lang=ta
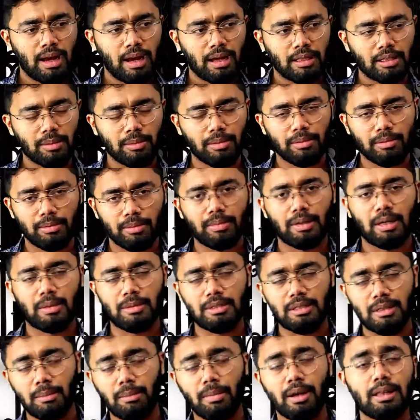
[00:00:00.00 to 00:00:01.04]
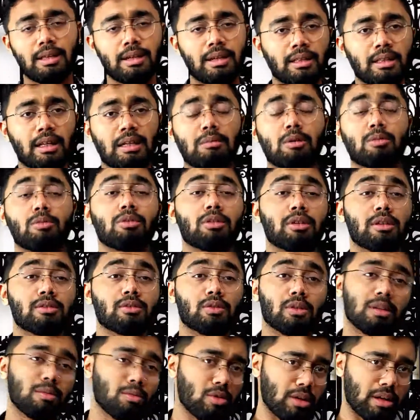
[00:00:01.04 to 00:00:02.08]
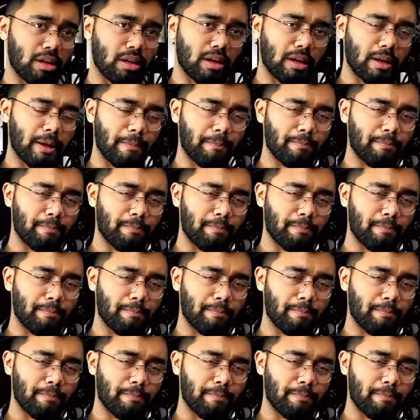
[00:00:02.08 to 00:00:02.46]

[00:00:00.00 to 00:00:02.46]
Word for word: அந்த நம்ம சம்பாதிக்கிறது ரொம்ப முக்கியம்னு சொல்லி முடிக்கிறாங்க